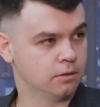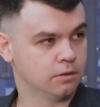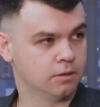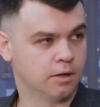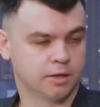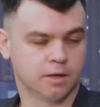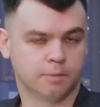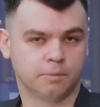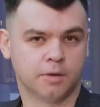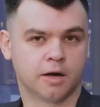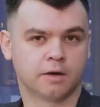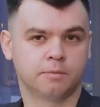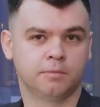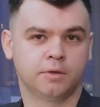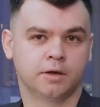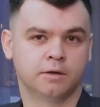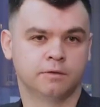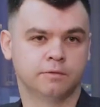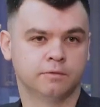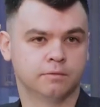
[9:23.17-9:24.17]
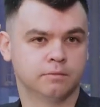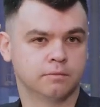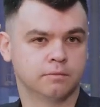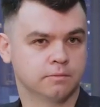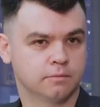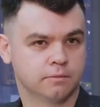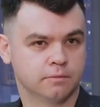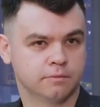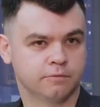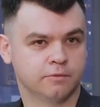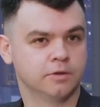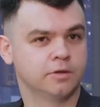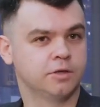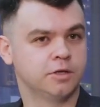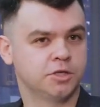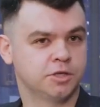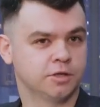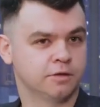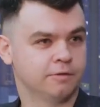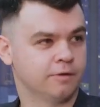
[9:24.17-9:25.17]
да, там армия
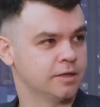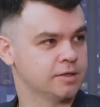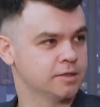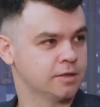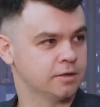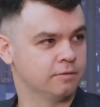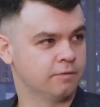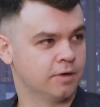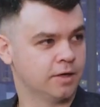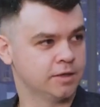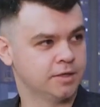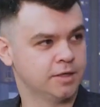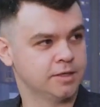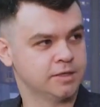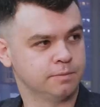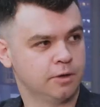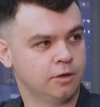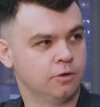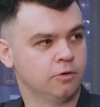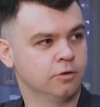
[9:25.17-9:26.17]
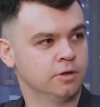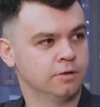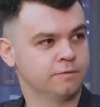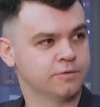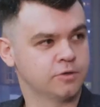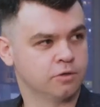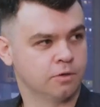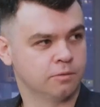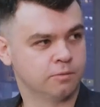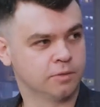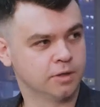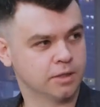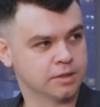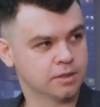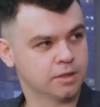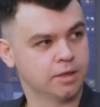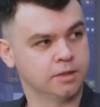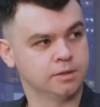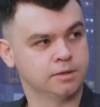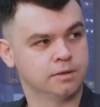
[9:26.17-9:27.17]
2022 10 миллионов, все, мы на
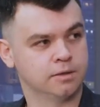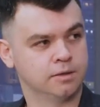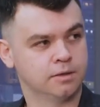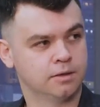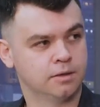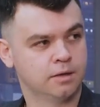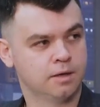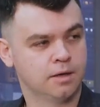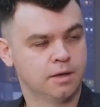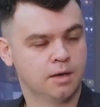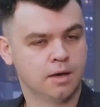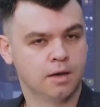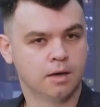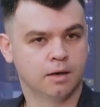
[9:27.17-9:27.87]
стенде, угу.